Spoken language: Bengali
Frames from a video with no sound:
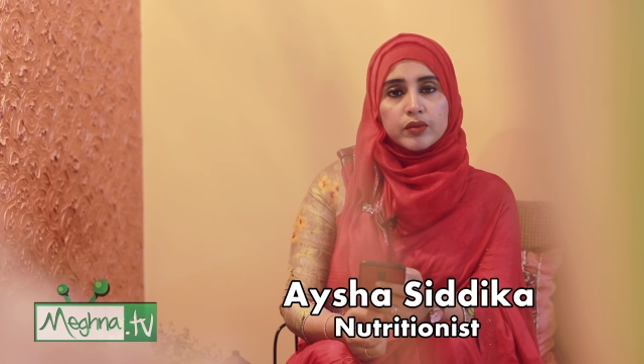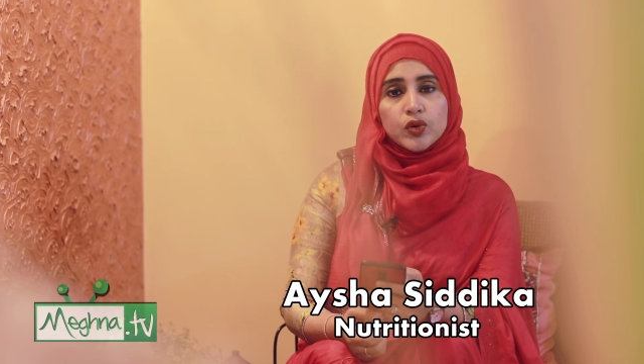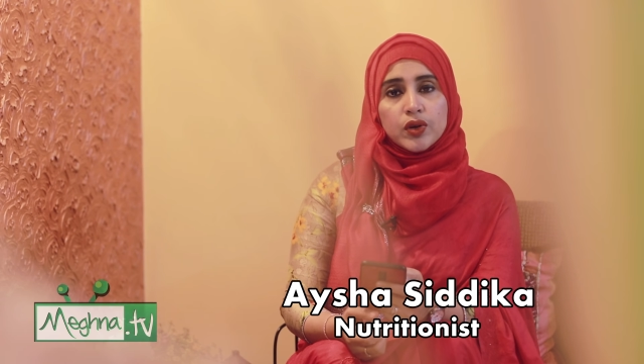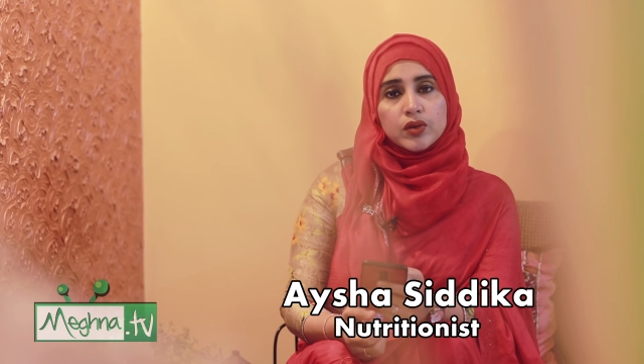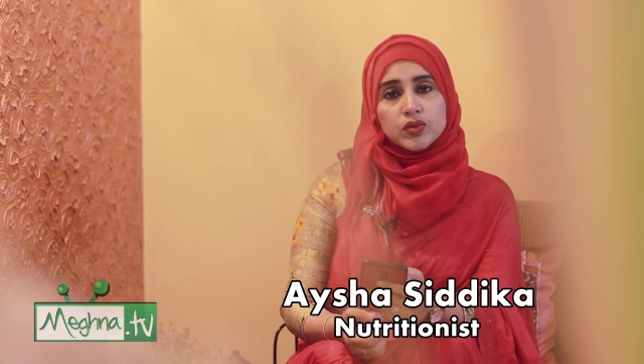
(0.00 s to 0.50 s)

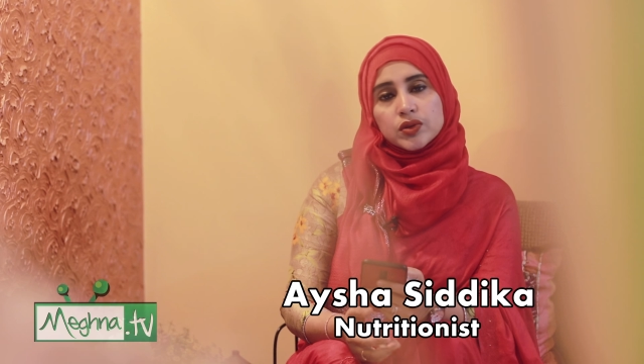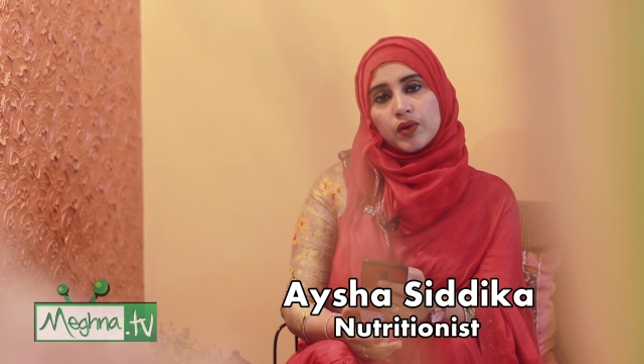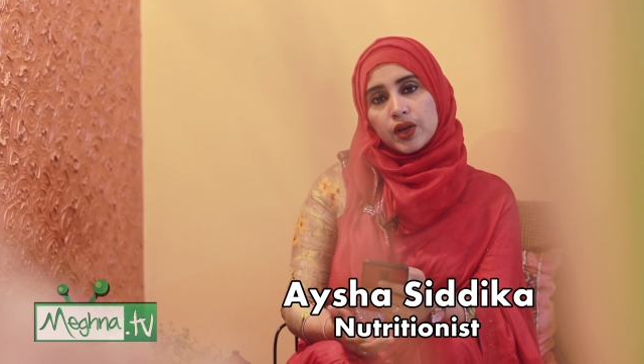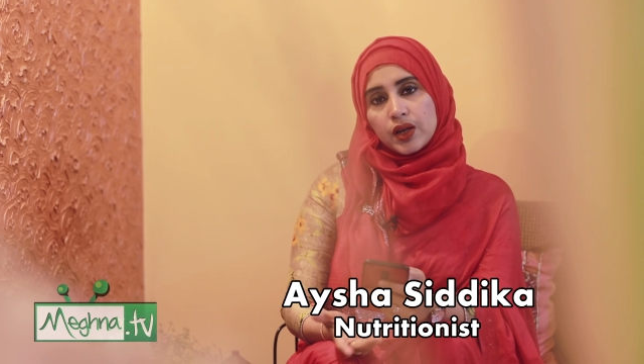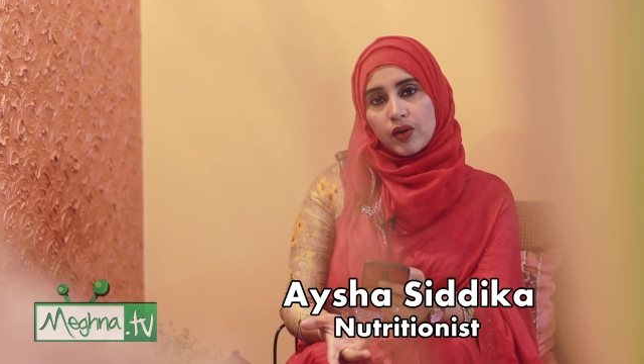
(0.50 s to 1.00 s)
মুখের রুচি
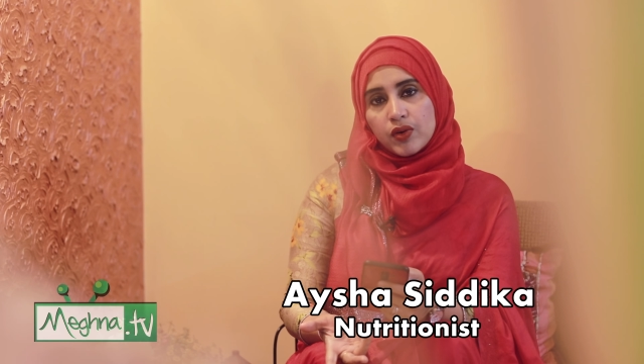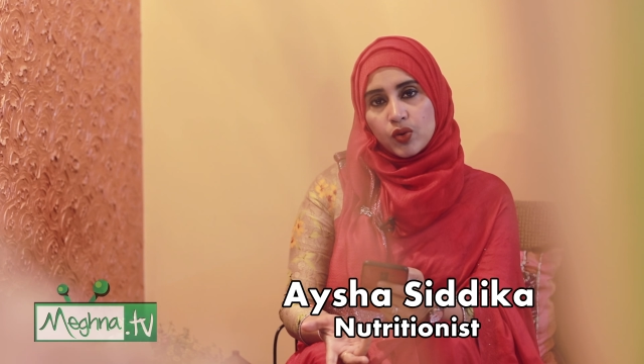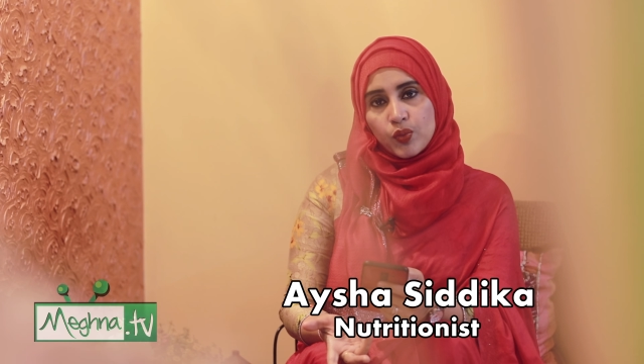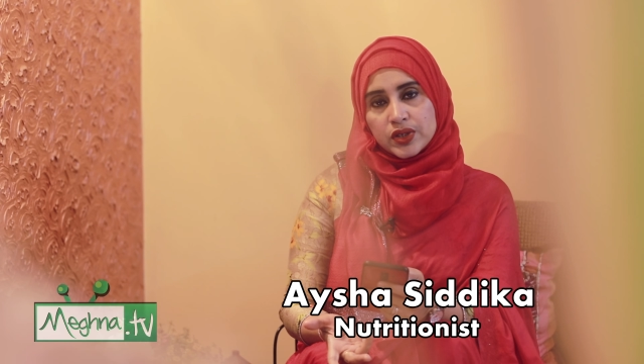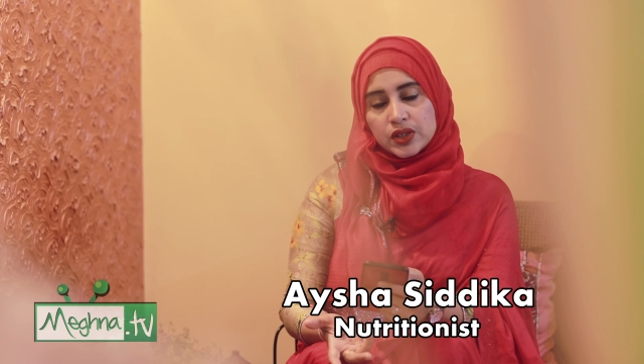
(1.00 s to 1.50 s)
অনেক কারণে
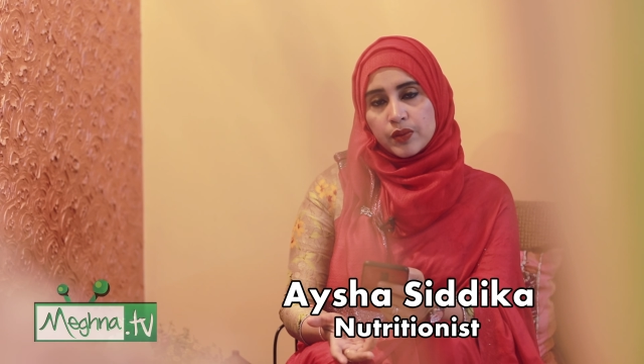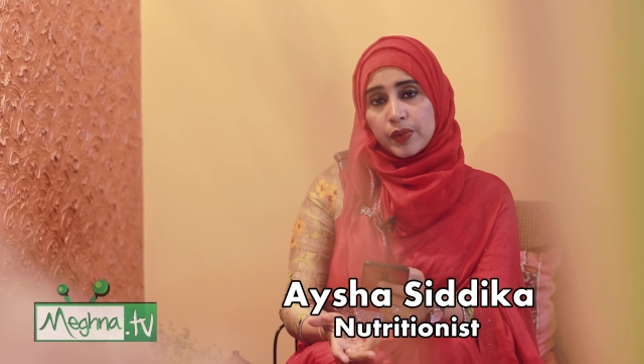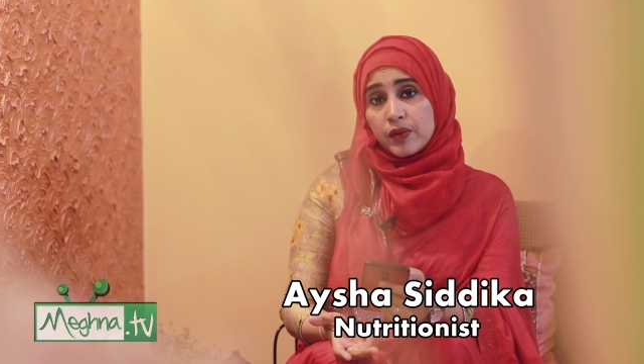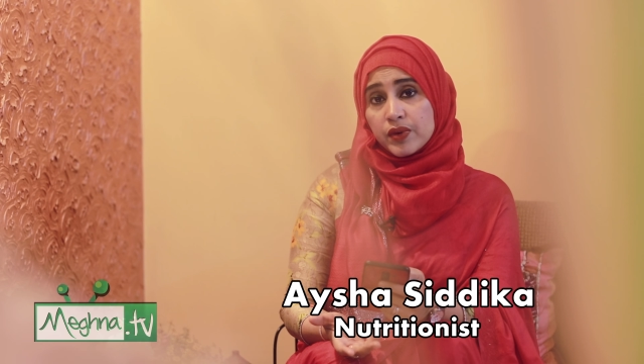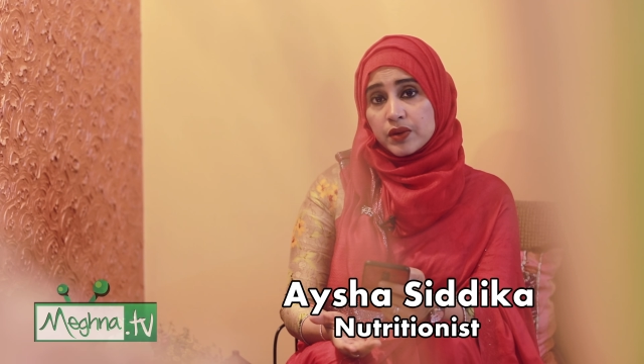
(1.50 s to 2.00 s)
কমে যেতে
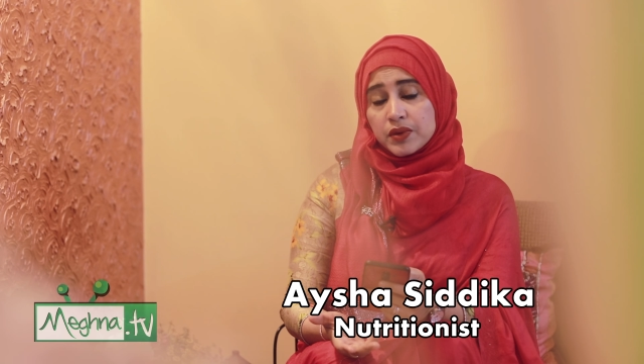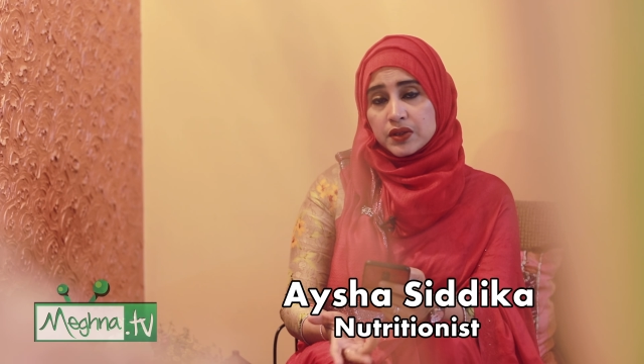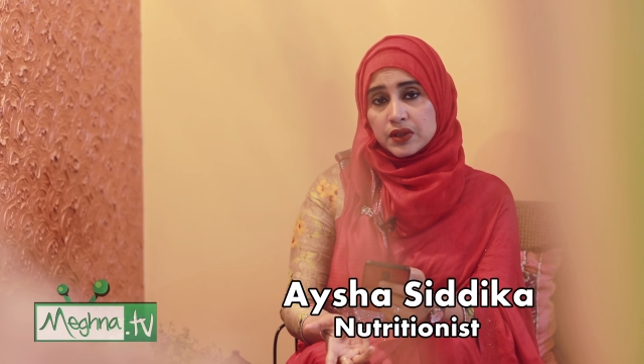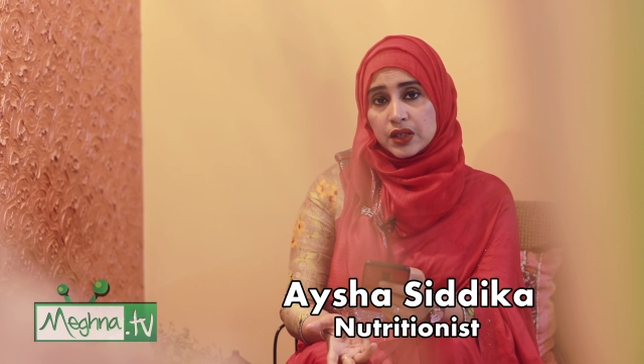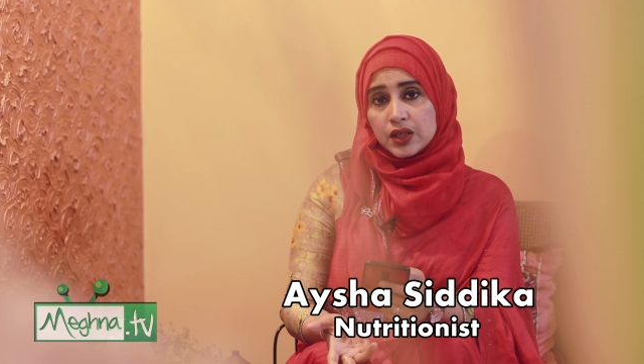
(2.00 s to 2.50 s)
পারে ভিটামিন
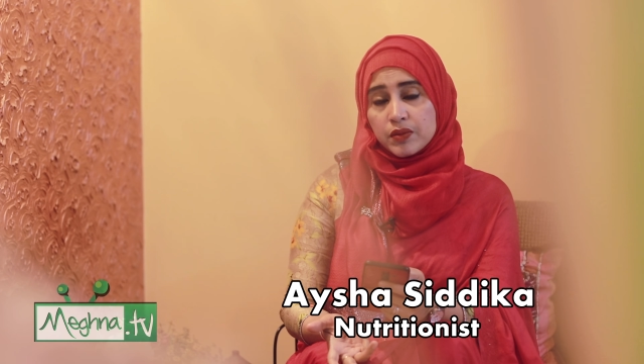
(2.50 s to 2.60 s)
সি